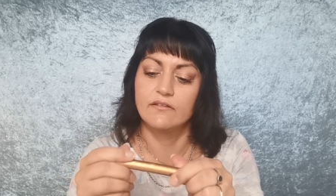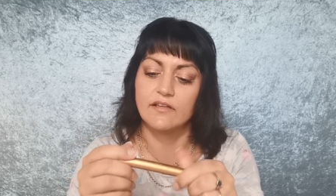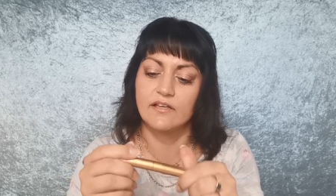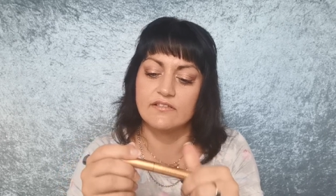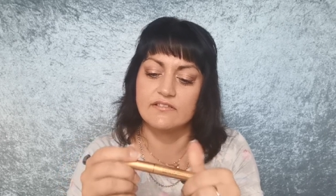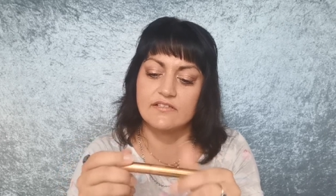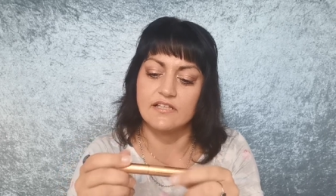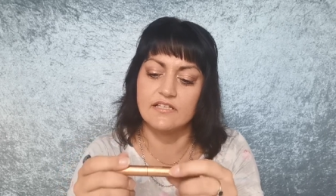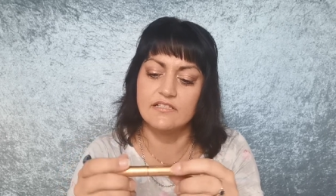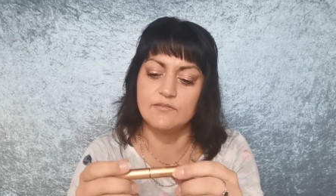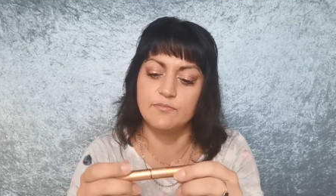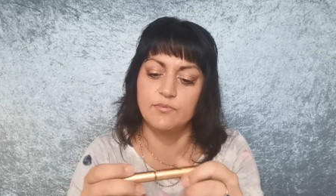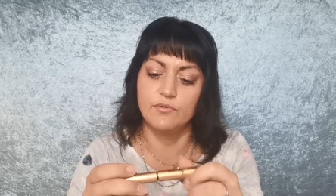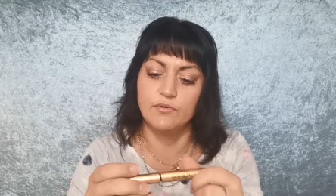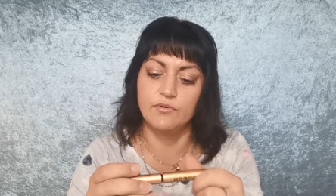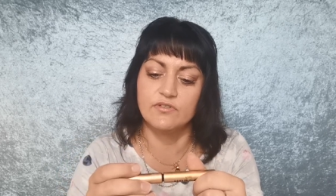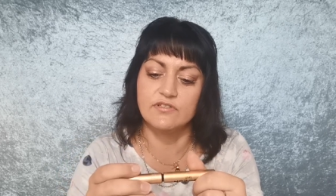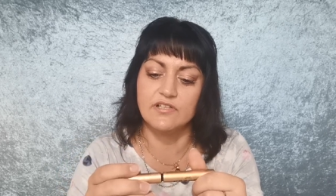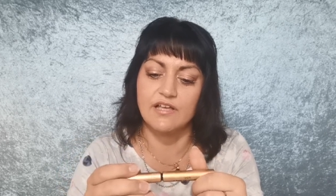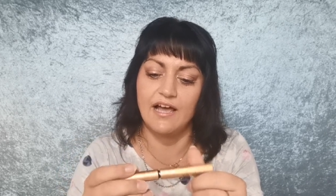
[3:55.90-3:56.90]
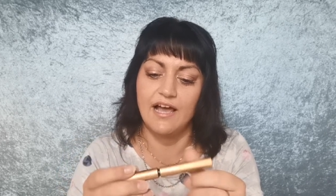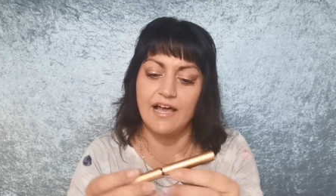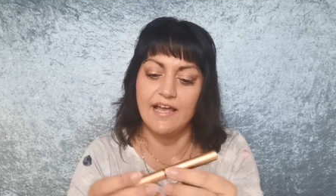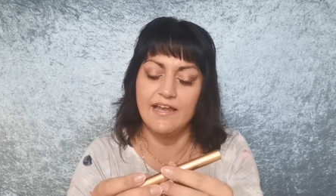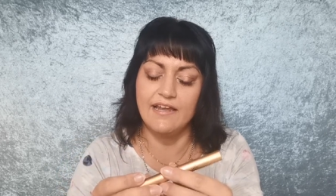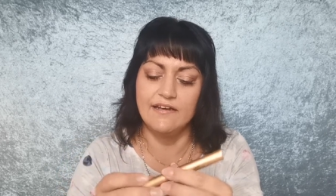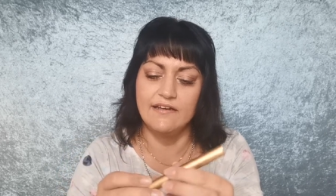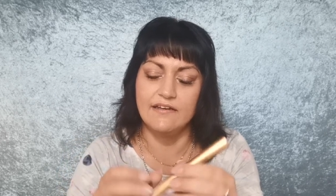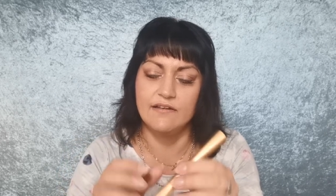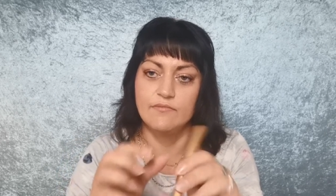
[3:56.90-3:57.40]
dass das bloß
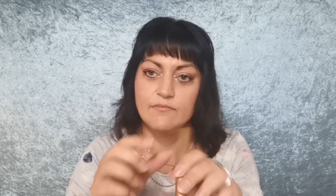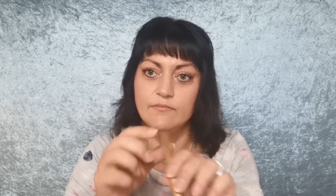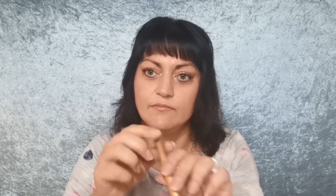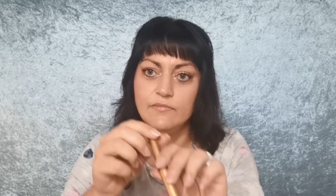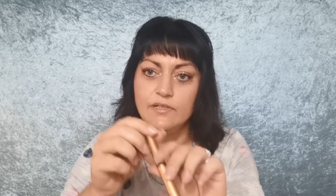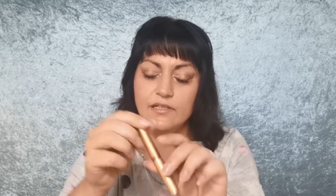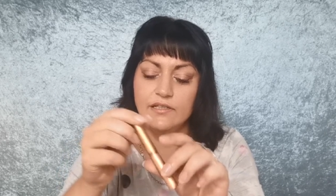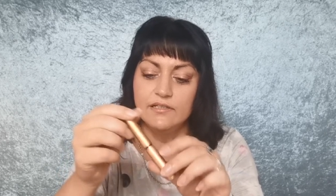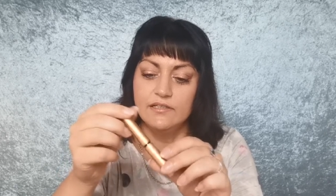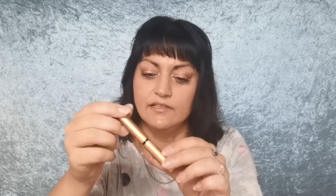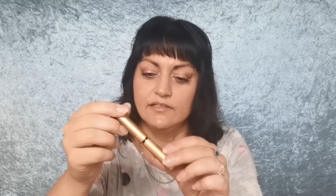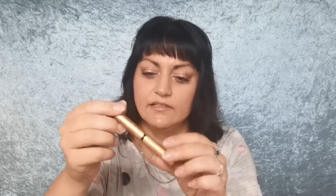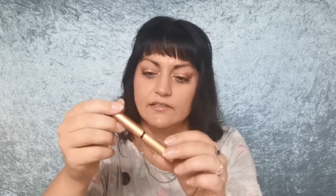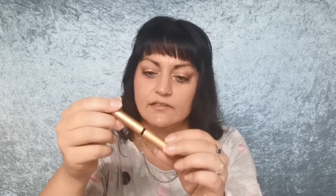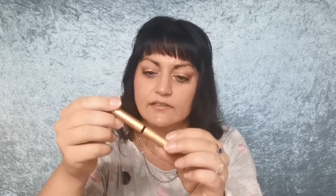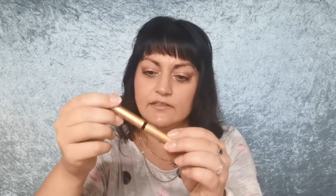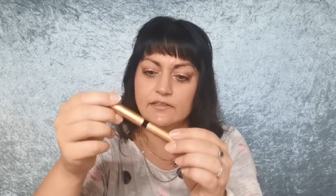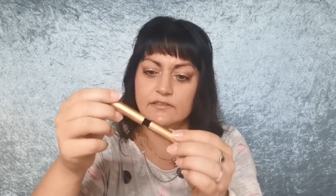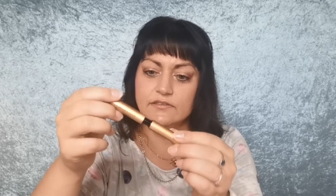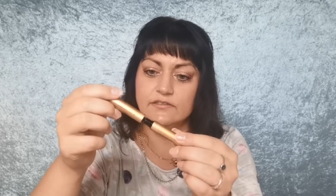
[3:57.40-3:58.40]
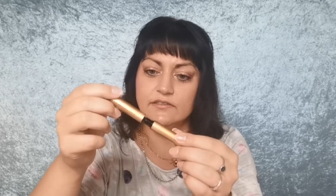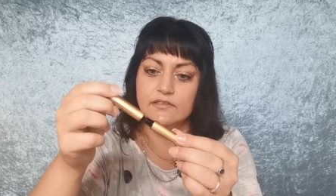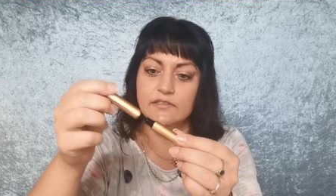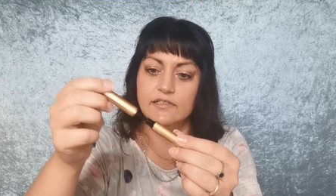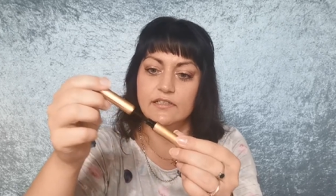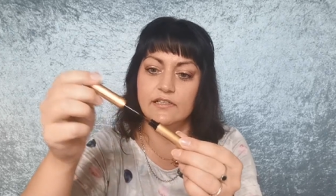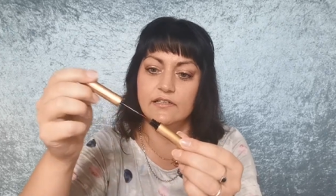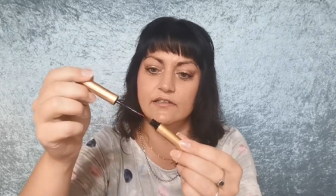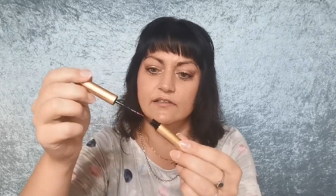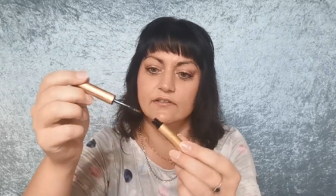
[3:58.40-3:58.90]
ein Milliliter ist,
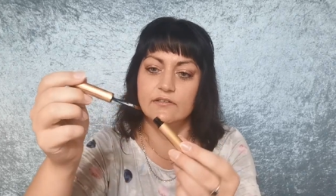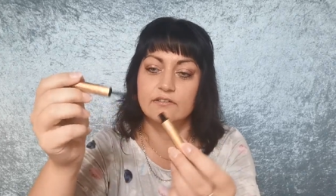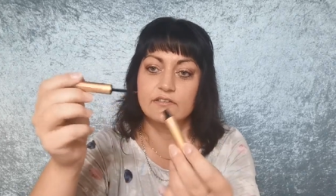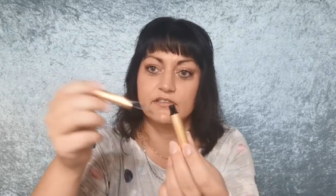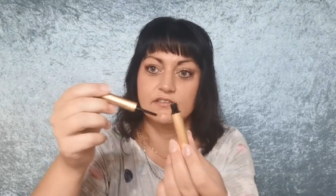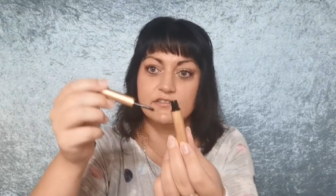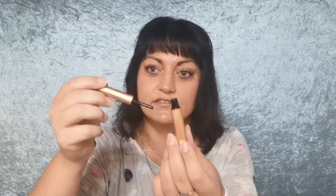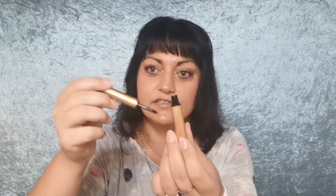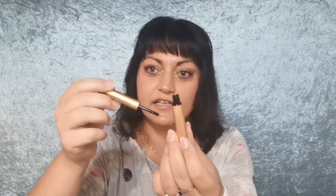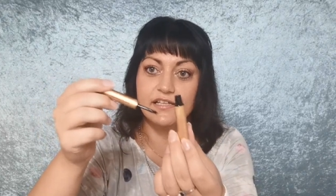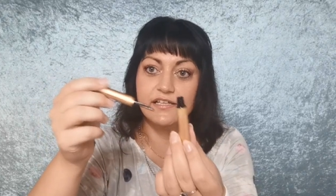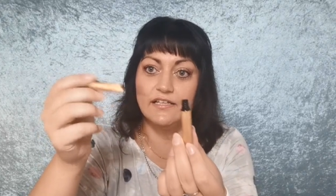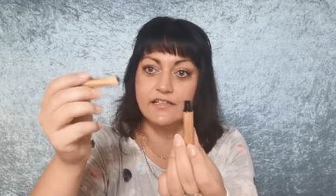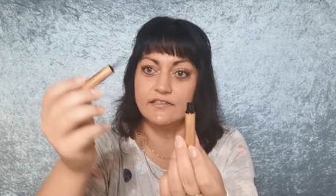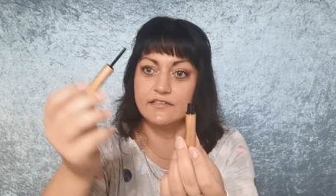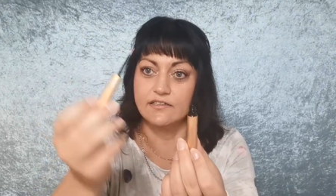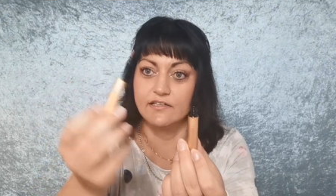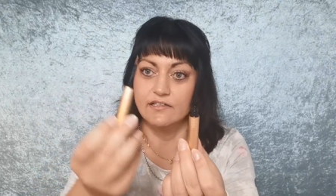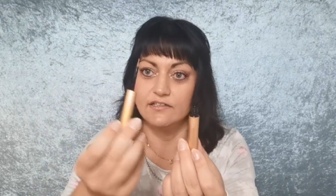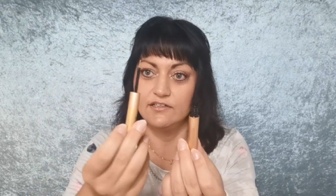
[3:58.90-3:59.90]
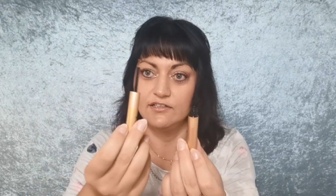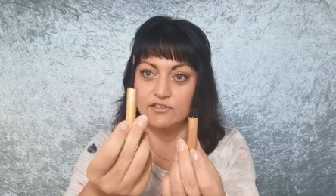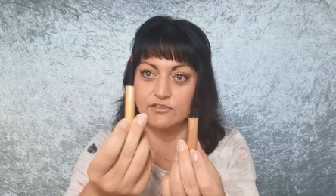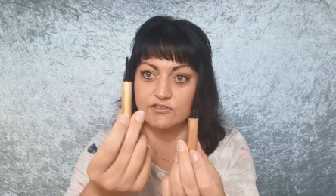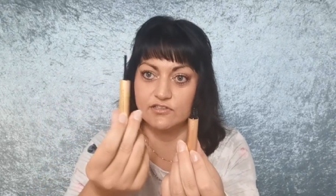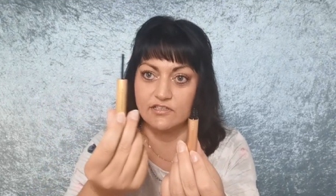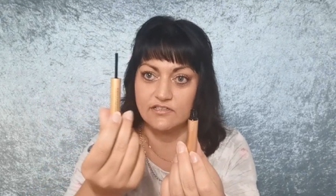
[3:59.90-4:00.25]
hier, das ist ja hier drin, hier